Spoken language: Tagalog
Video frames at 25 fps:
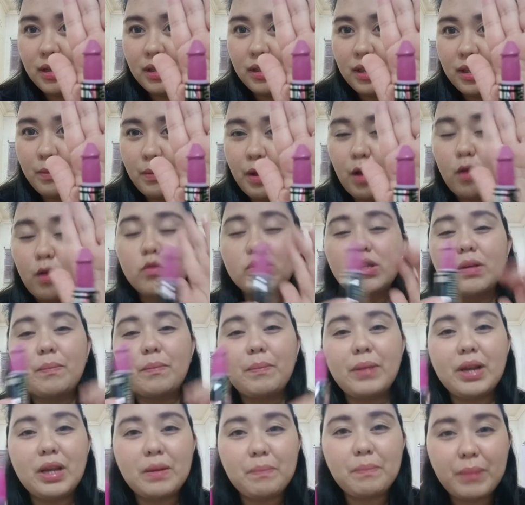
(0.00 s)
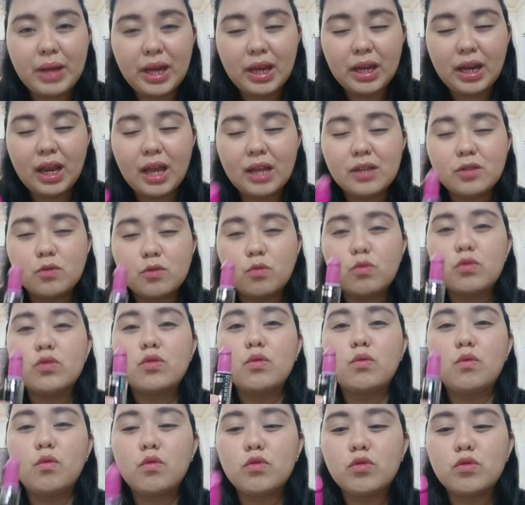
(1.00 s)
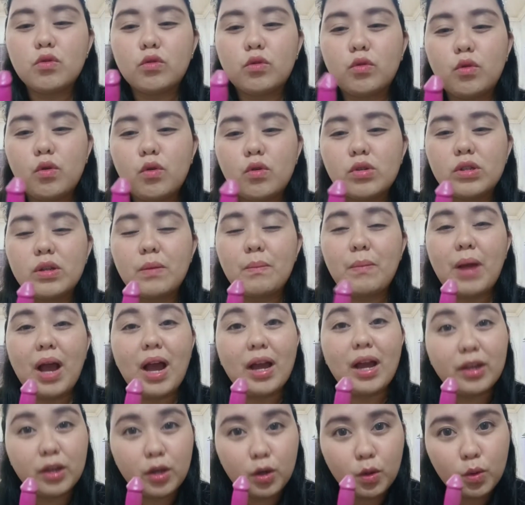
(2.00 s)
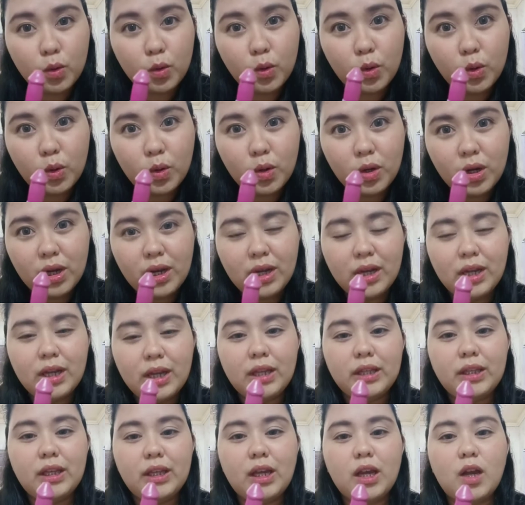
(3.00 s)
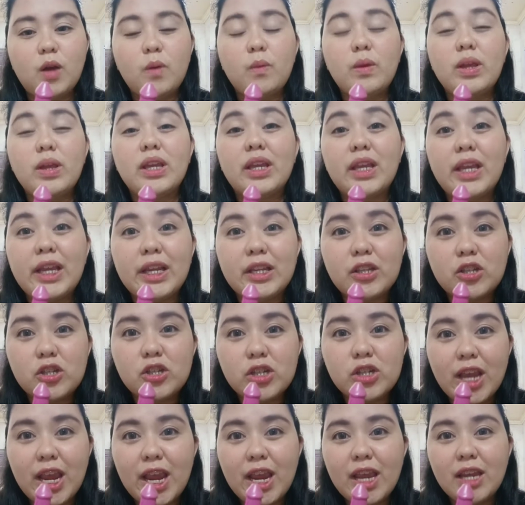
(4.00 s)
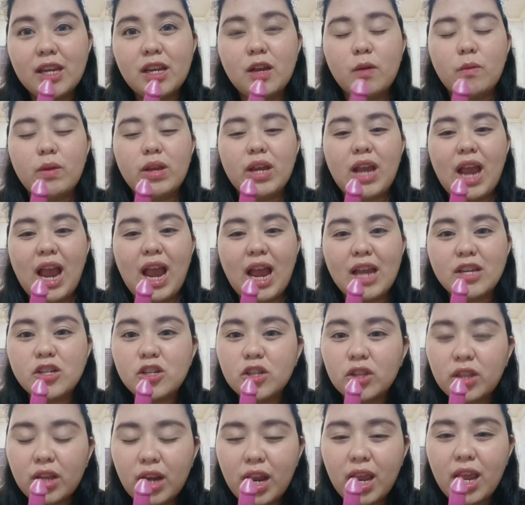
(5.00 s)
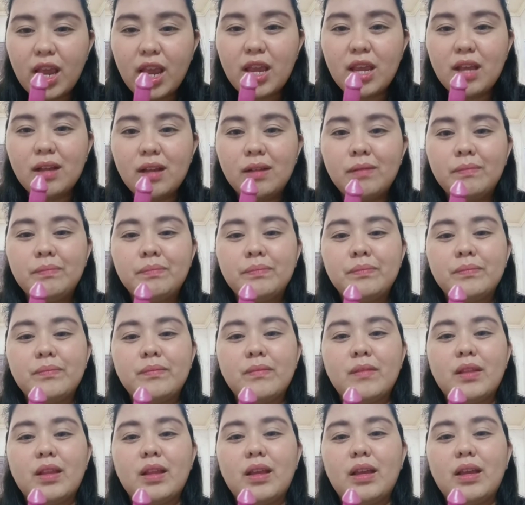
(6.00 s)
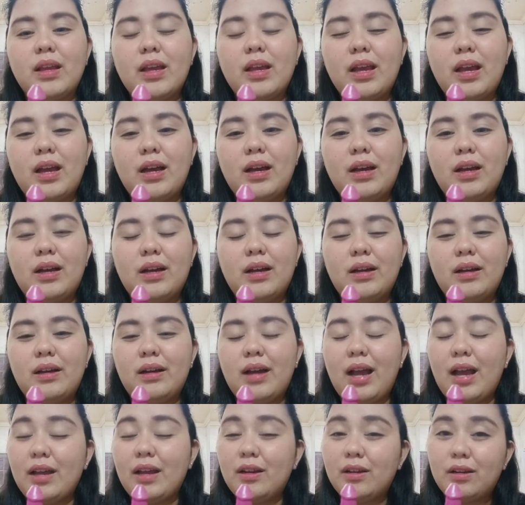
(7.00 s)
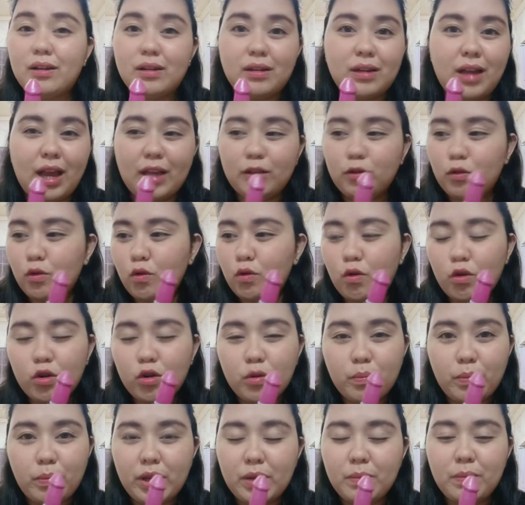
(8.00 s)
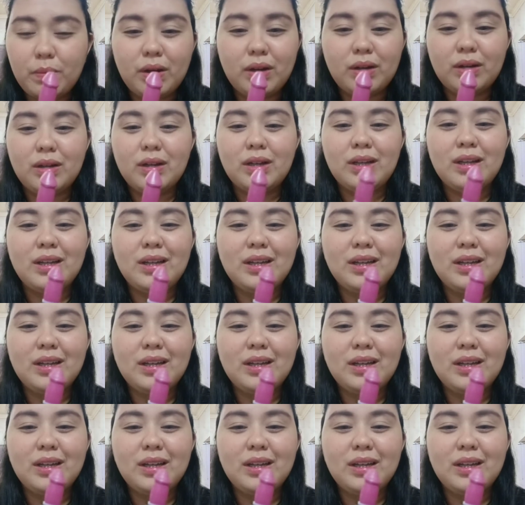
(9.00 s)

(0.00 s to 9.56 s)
Diba? Kung sa Pilipinas, usong-uso to sa Baguio, na gawing keychain, gawing ashtray, uh, I, I don't know kung ano pa ibang